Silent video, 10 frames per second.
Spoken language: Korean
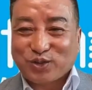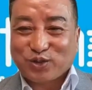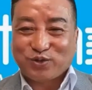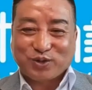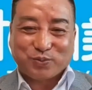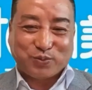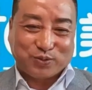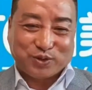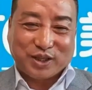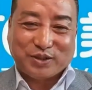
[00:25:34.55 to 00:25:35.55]
여기 중국
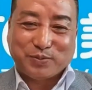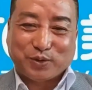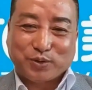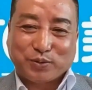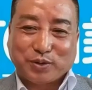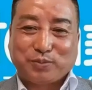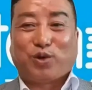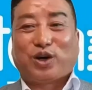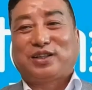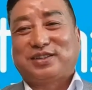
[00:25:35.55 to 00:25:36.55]
분은 계신 모르고,
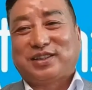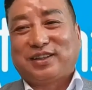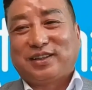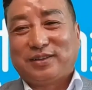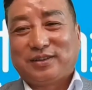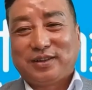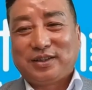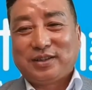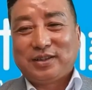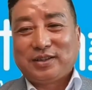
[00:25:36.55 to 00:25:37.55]
그럼 뭐 알아듣잖아요.
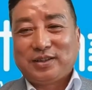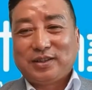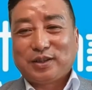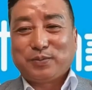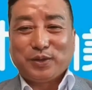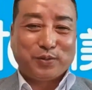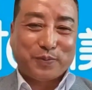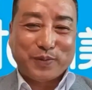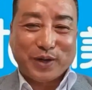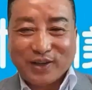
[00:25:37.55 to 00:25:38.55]
그럼
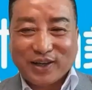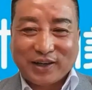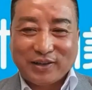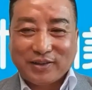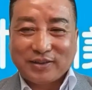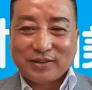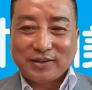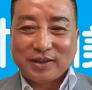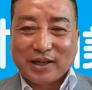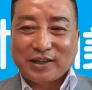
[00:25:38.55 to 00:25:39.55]
일본말을 할까요?
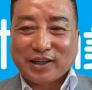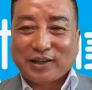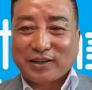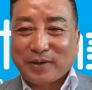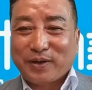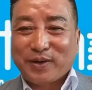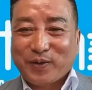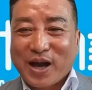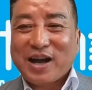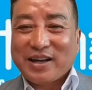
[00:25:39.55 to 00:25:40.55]
안따나
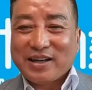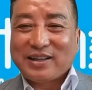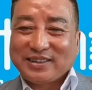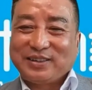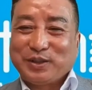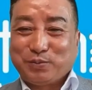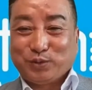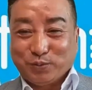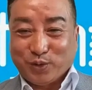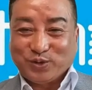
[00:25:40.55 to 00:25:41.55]
남아요 와?
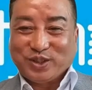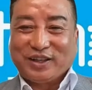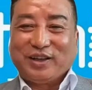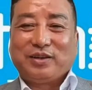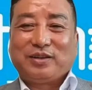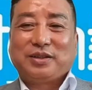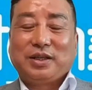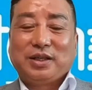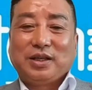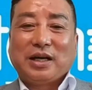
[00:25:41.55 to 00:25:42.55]
그러면 모르잖아요.
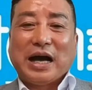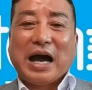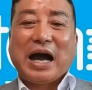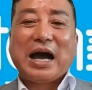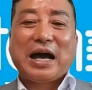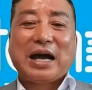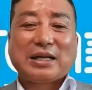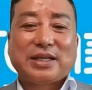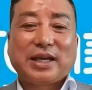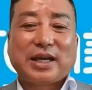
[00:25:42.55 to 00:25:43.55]

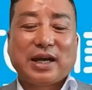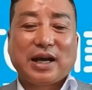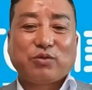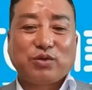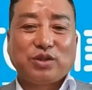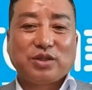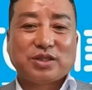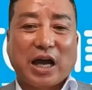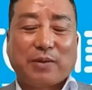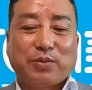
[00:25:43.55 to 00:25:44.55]
아, 제가 갖고
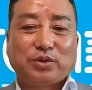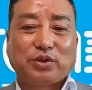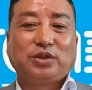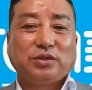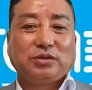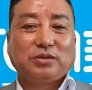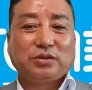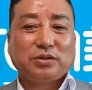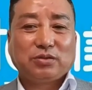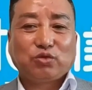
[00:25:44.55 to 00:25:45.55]
있는 자본은
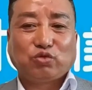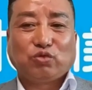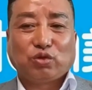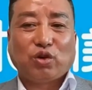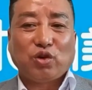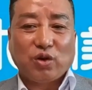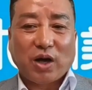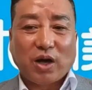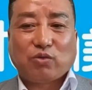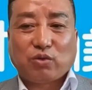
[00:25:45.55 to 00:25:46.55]
중국어,
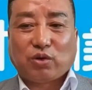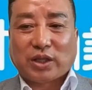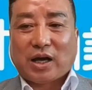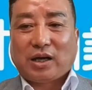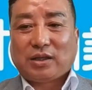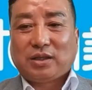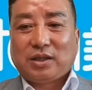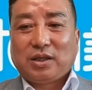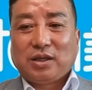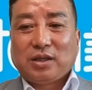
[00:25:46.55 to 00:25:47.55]
한국어다.
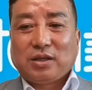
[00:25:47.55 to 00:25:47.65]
